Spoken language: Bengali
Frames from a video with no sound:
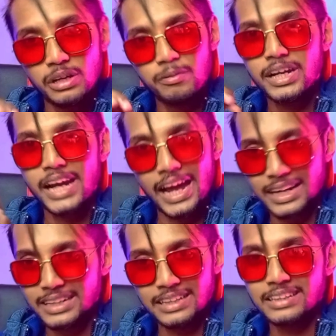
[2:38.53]
লেভেলের
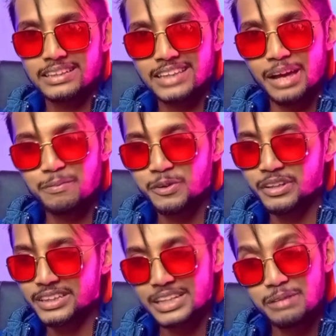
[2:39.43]
অ্যাক্টিং তারপরে
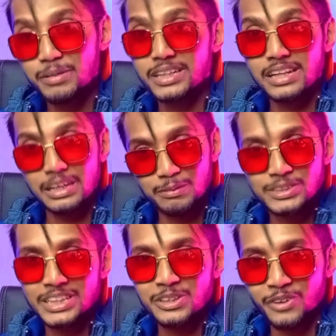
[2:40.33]
তিন মিনিটে
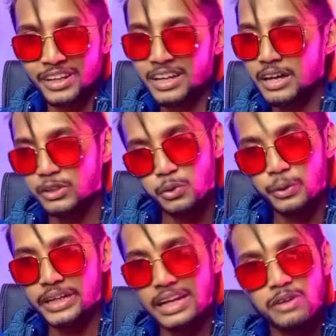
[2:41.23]
লিপসিং করে তো
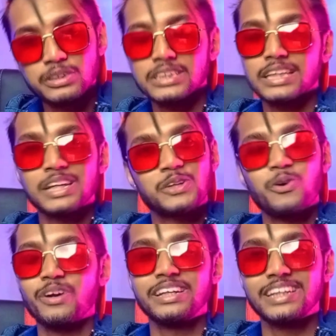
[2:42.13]
এটাই হচ্ছে তার
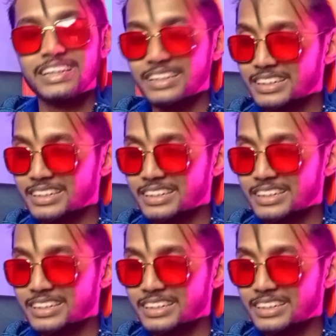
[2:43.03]
কন্টেন্ট